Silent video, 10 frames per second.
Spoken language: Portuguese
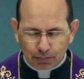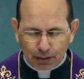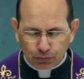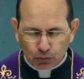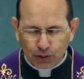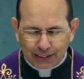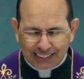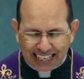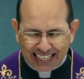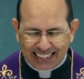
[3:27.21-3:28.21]
pela
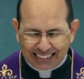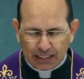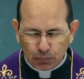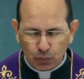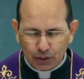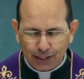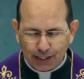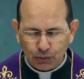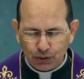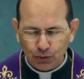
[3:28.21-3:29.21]
fornalha de amor
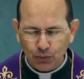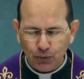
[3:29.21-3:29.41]
que era o seu